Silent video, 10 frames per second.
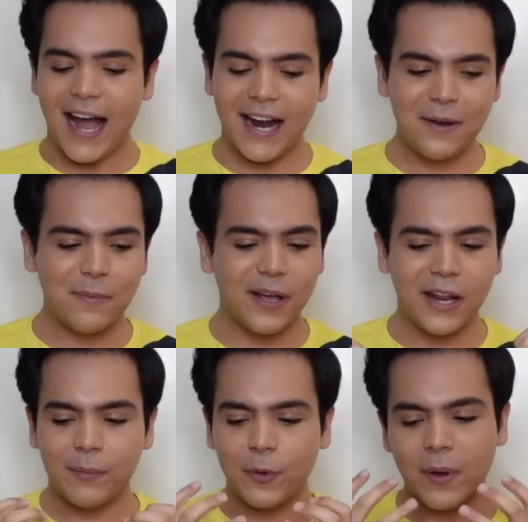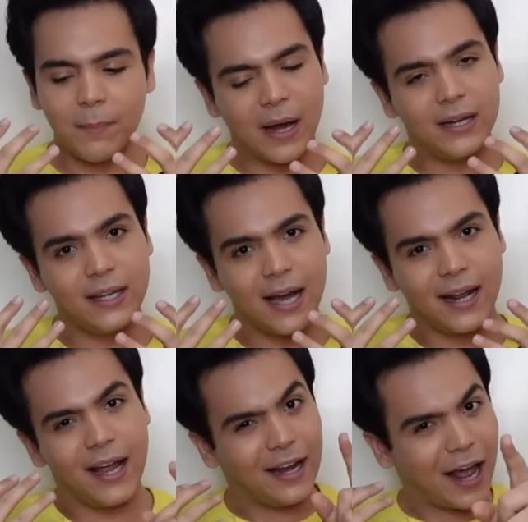एंड मेरे मुंह में पानी आ
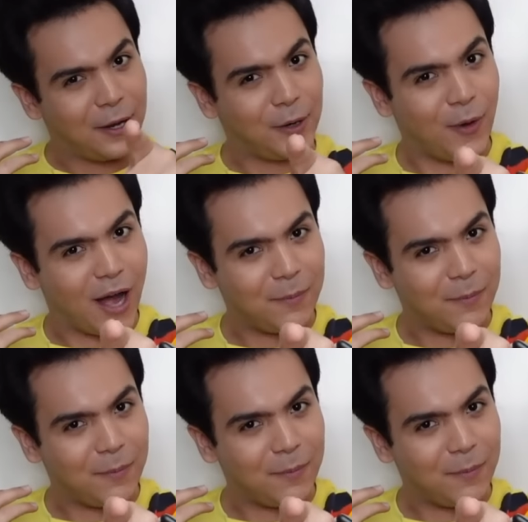रहा है एंड आई नो